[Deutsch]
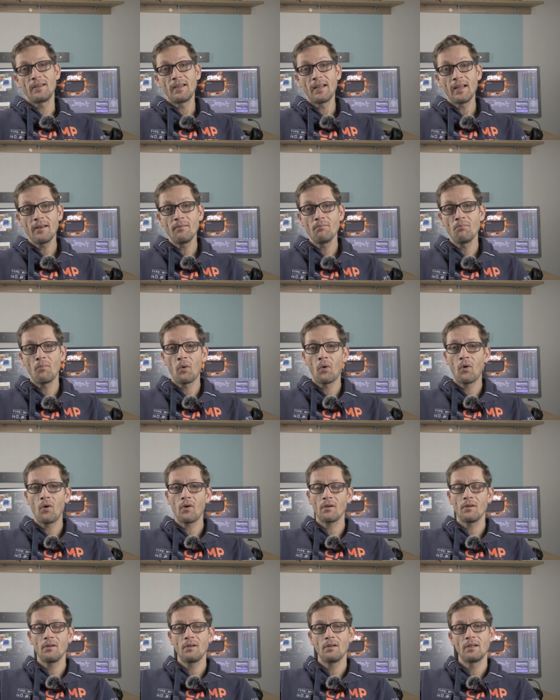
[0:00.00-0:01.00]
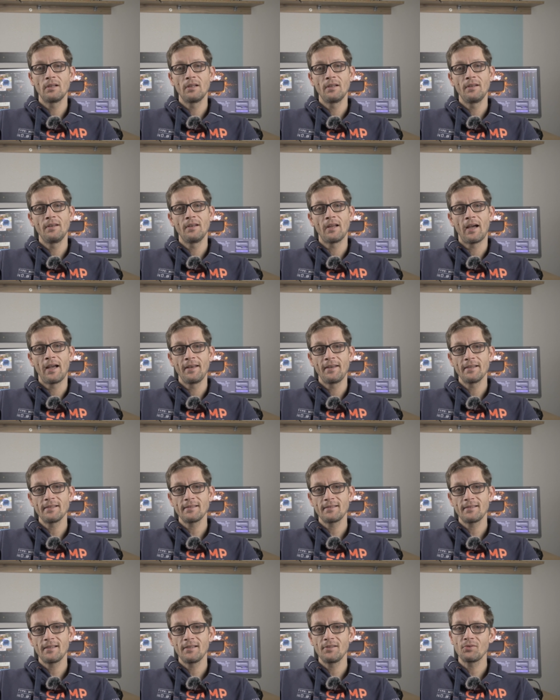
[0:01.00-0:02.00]
jeden Morgen in ein
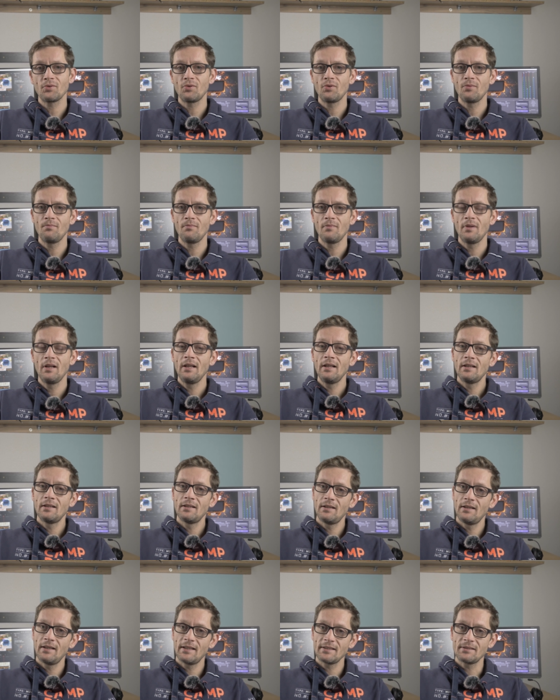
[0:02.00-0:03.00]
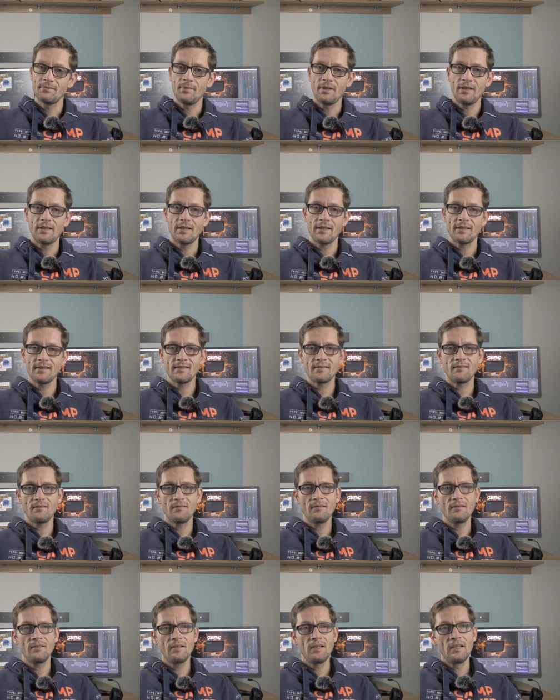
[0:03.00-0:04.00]
Testzentrum, lasse mich
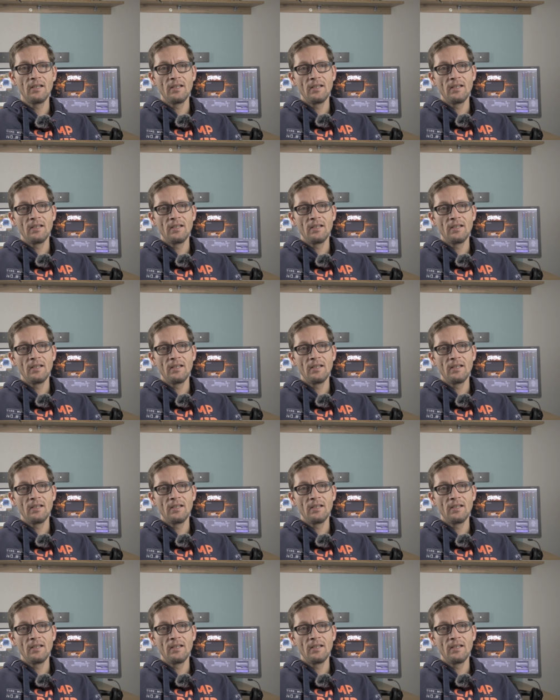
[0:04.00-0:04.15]
testen.